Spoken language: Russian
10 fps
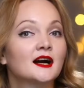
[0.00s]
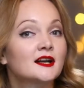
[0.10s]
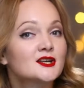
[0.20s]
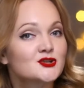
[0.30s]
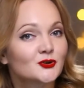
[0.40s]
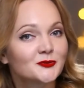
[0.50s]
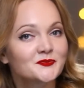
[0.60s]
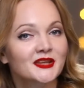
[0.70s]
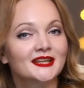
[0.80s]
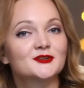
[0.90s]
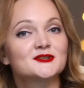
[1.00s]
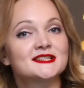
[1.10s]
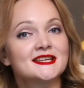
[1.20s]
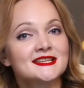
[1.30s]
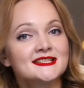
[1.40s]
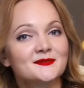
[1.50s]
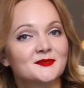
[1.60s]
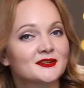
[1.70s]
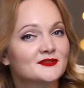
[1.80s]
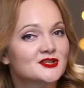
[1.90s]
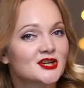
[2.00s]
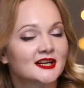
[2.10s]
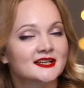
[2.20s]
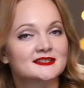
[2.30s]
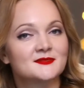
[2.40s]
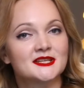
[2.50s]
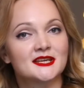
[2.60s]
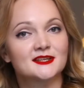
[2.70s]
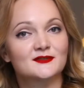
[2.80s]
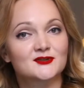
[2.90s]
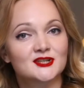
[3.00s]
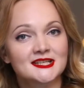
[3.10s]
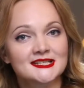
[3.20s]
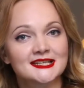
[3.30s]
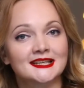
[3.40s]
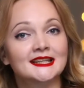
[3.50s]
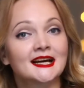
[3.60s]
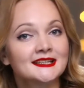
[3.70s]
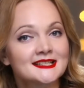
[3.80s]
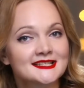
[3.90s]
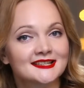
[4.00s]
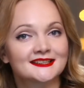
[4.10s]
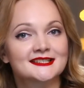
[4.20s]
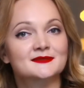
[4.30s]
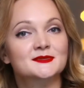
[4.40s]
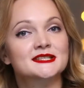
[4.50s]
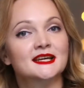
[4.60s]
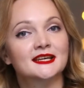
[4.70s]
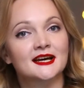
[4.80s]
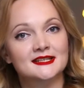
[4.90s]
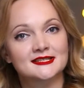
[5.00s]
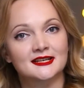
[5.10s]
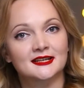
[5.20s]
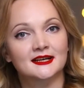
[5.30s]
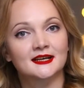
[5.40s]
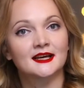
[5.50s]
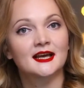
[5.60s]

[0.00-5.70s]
Хорошо, но здесь первый шаг к изменениям в жизни надо сделать самостоятельно –